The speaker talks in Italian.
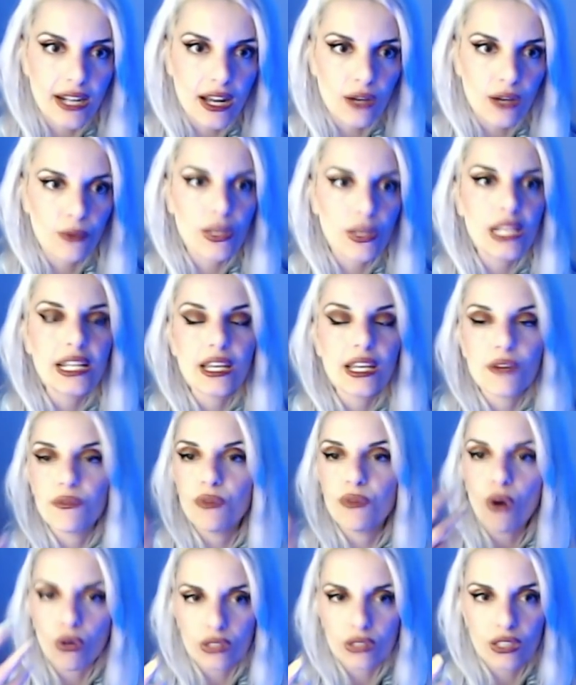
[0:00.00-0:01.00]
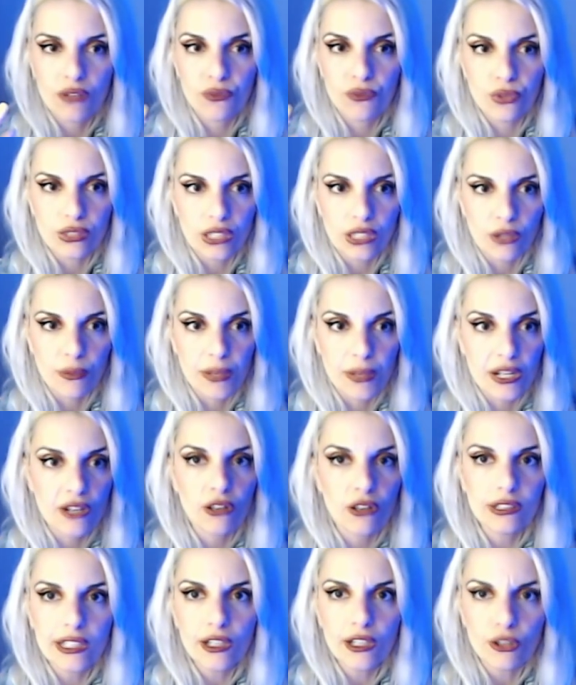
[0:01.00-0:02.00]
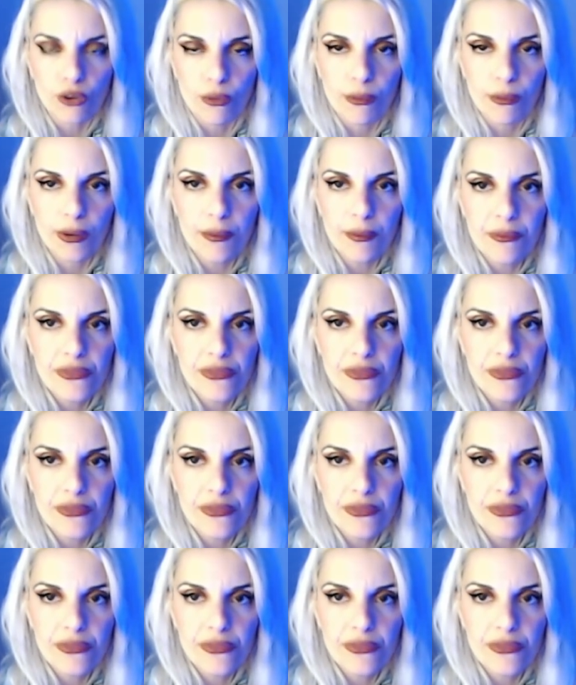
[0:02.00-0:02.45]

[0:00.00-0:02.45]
quelli che vot- votano per i Golden Globe,